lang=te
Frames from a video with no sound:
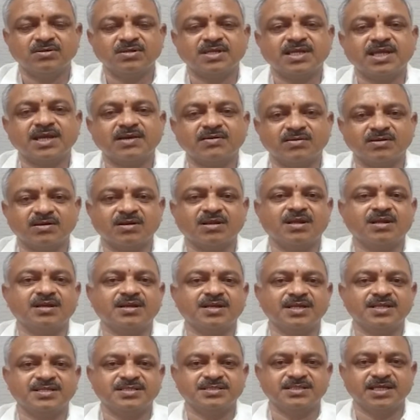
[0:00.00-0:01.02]
కేవలం నాలుగు
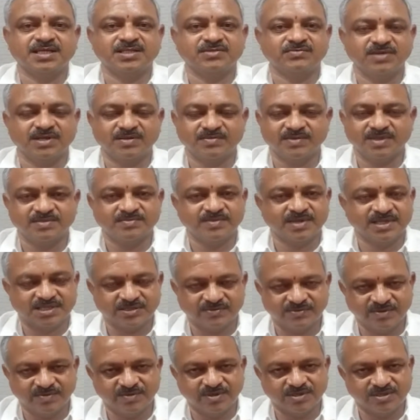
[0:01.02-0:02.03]
నుంచి ఐదు వేల మంది
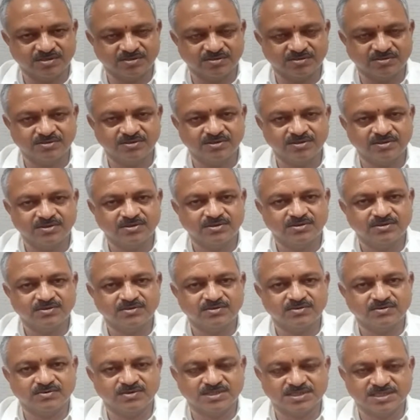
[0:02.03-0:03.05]
మాత్రమే భక్తులు
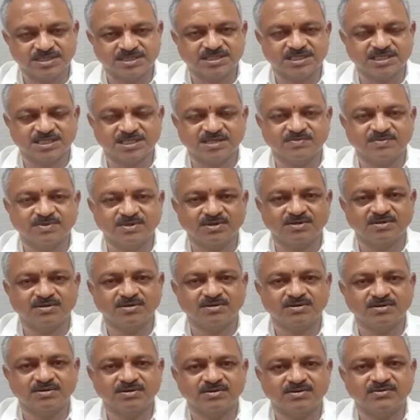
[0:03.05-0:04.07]
వచ్చే సందర్భంలో
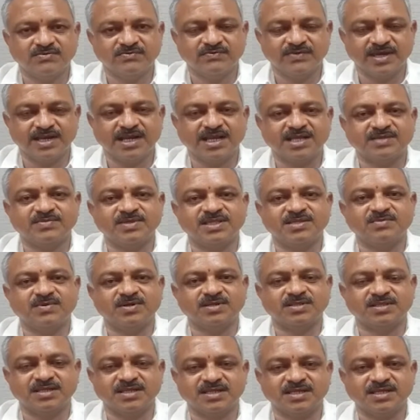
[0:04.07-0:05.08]
వేలాది మంది
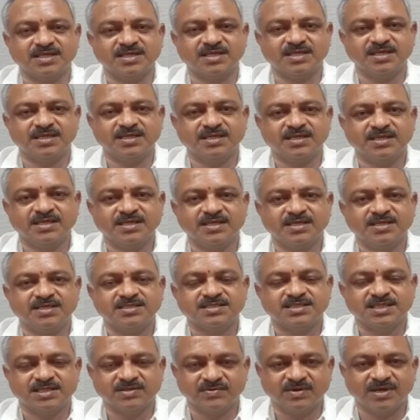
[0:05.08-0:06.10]
భక్తులకి
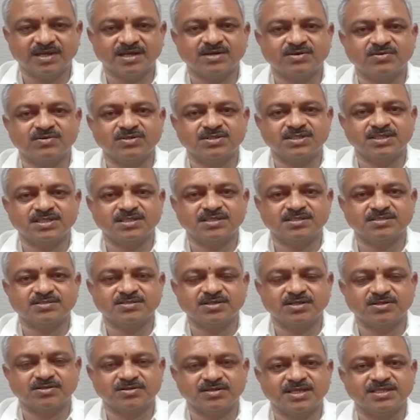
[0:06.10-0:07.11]
శనివారం రోజున
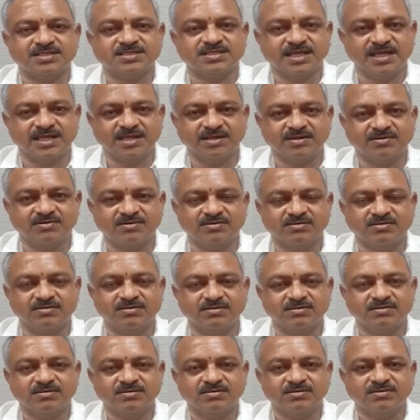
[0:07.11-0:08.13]
తట్టుకునే స్థాయిలో
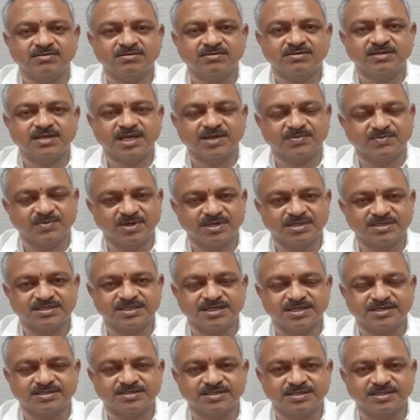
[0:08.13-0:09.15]
ఏర్పాట్లు
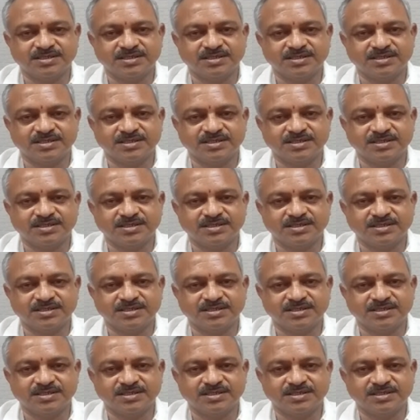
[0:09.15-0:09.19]
చేయడం